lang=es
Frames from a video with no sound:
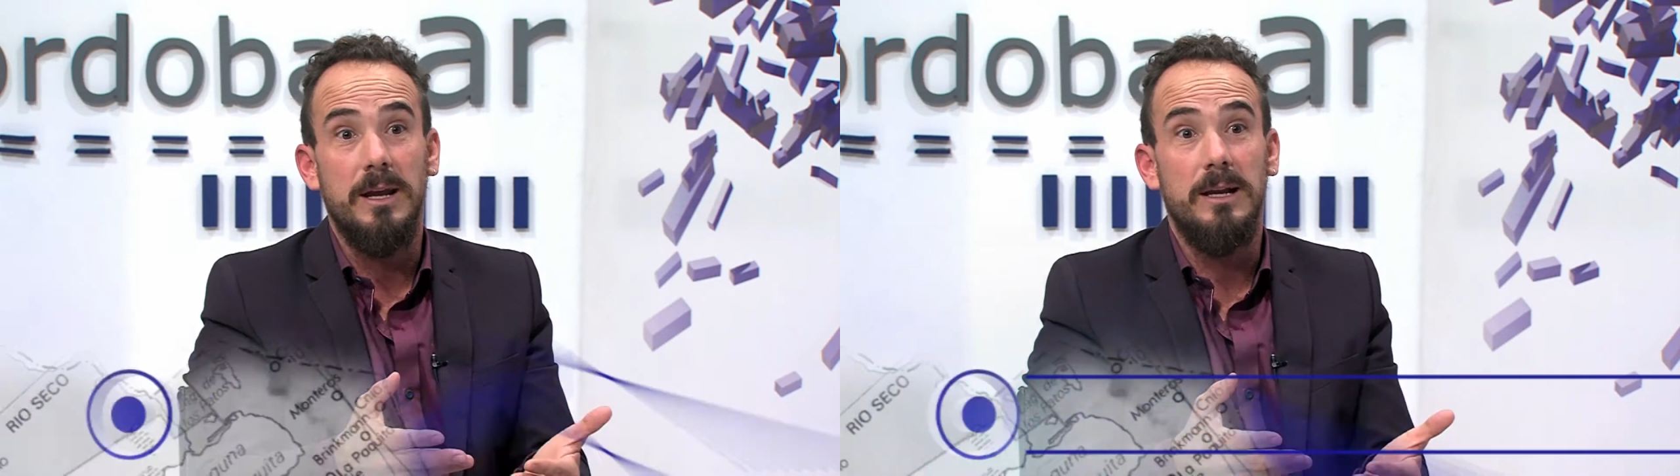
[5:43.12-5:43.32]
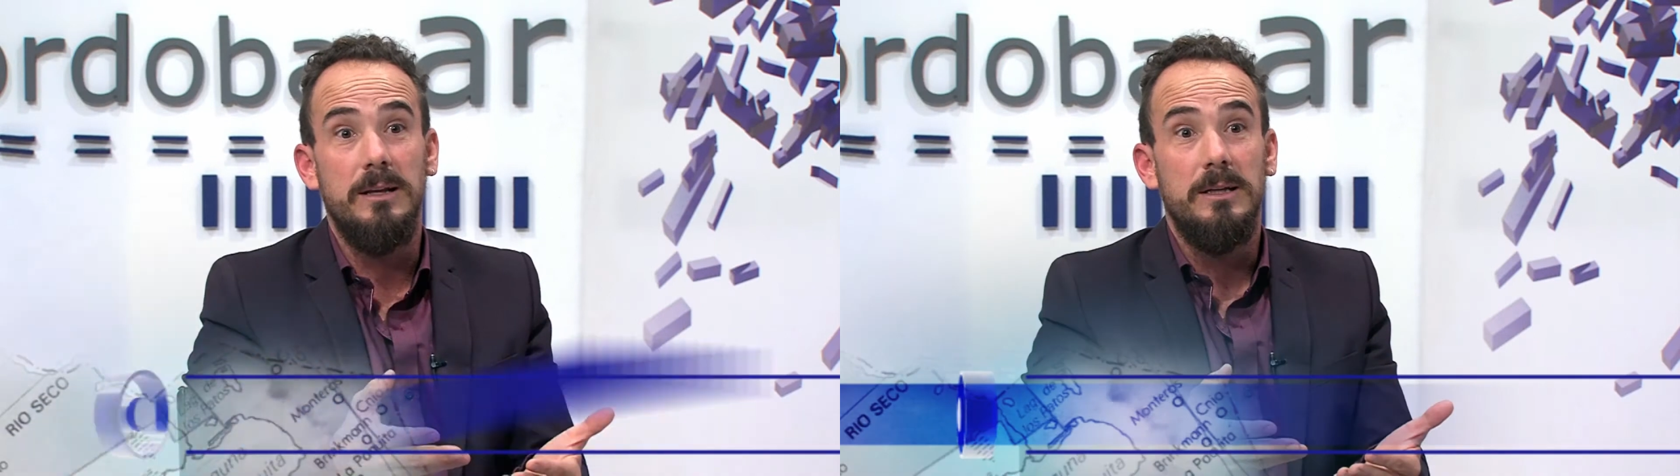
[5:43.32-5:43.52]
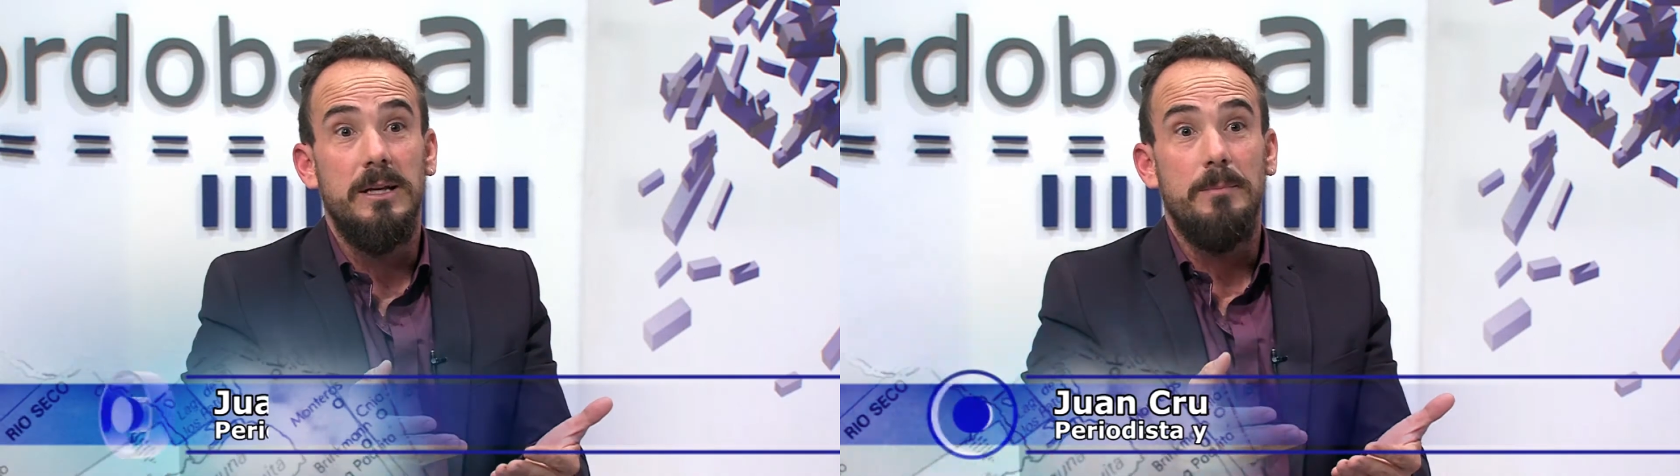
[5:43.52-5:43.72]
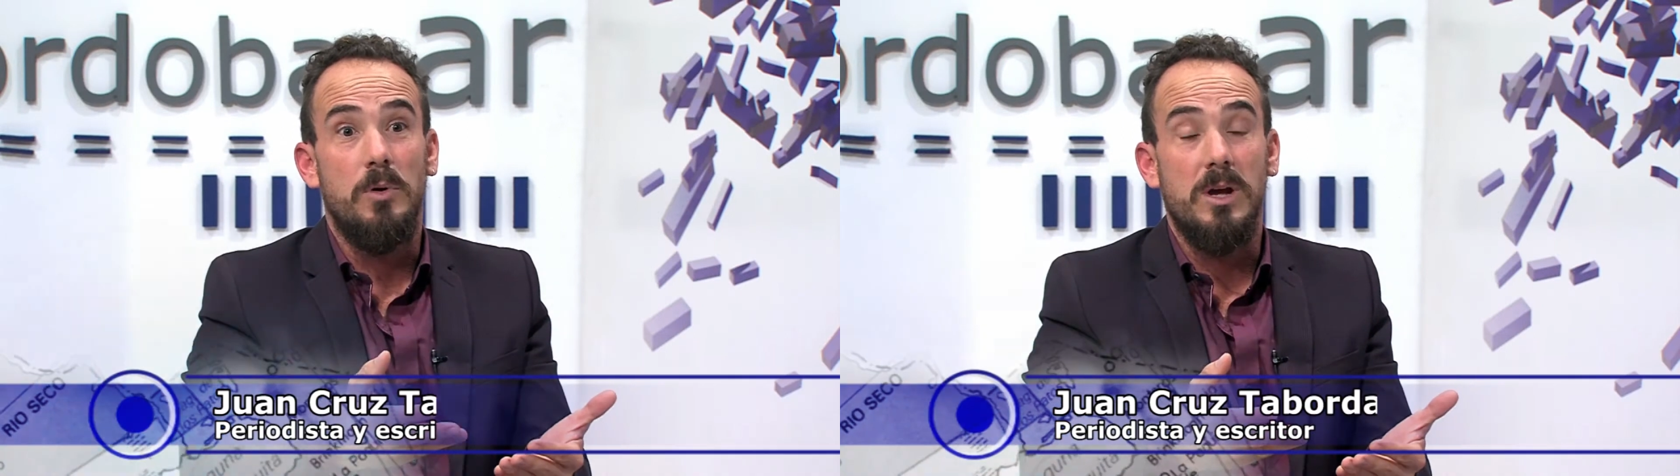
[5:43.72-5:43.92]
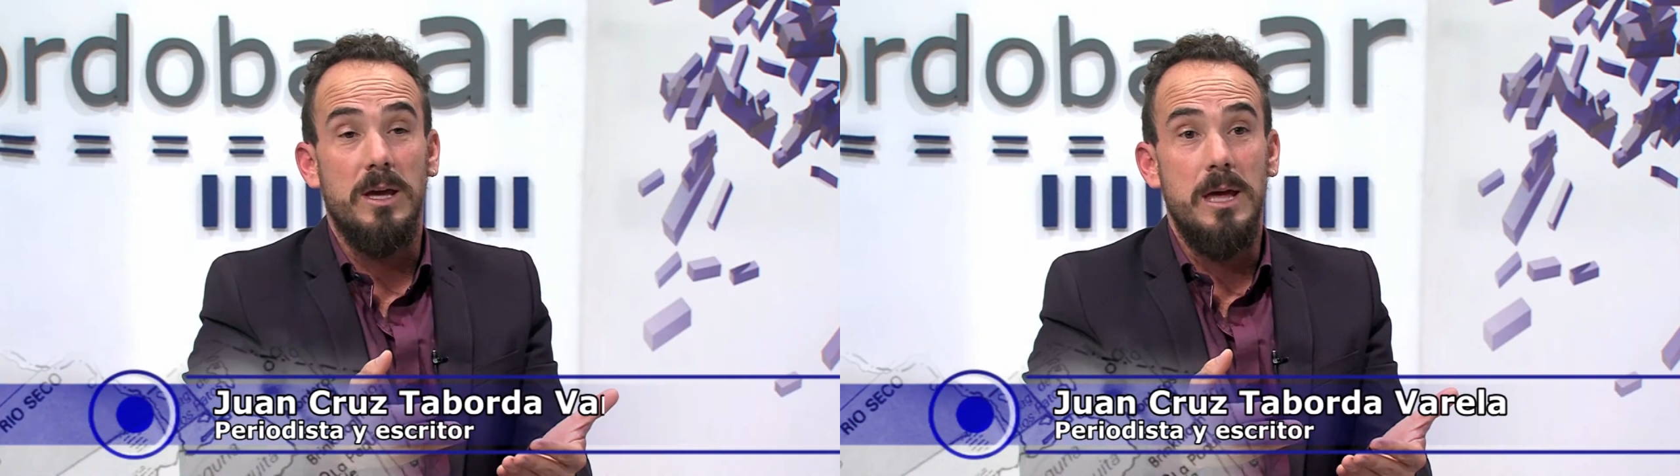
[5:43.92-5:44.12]
real,
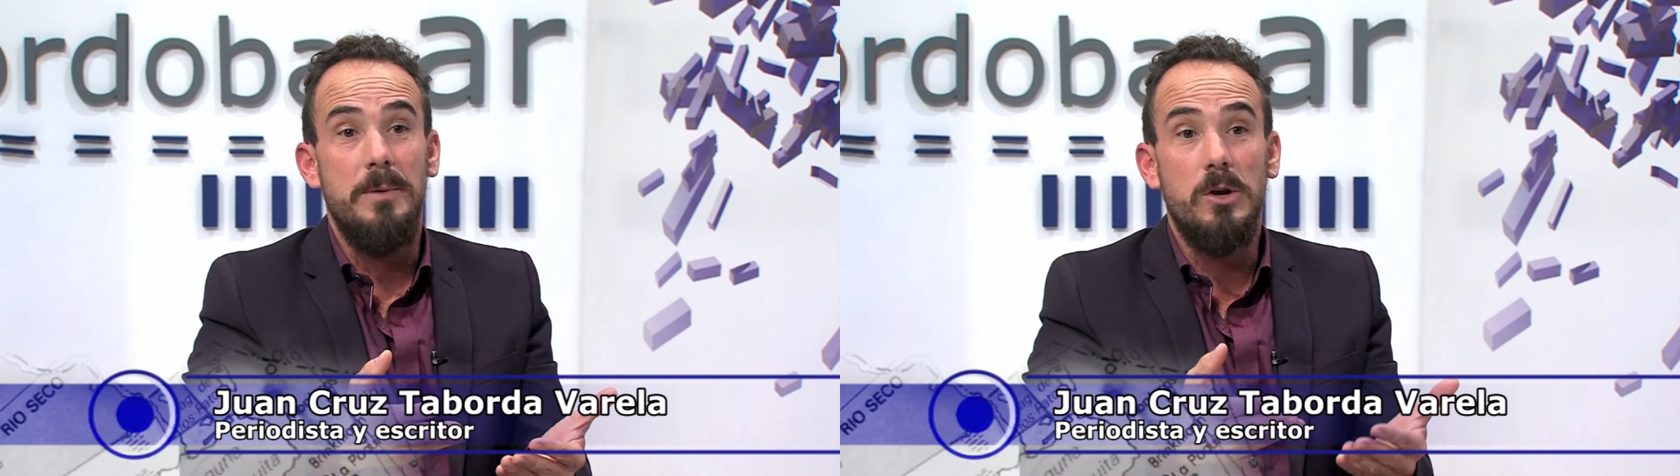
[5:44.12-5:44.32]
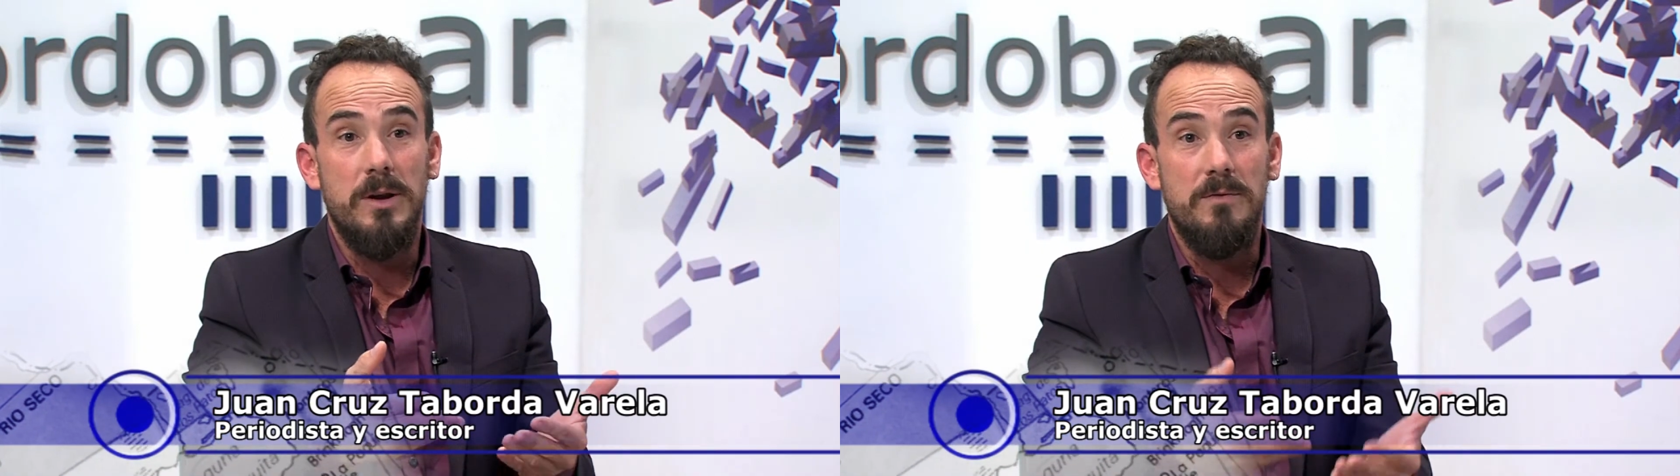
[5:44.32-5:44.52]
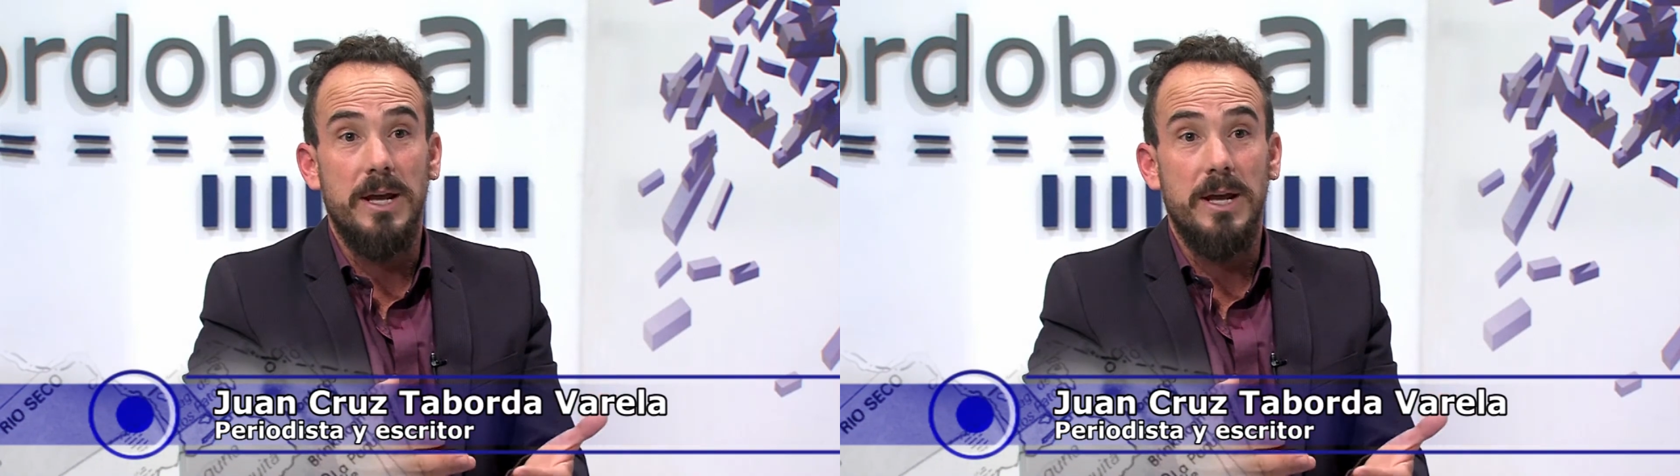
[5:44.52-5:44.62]
porque debieron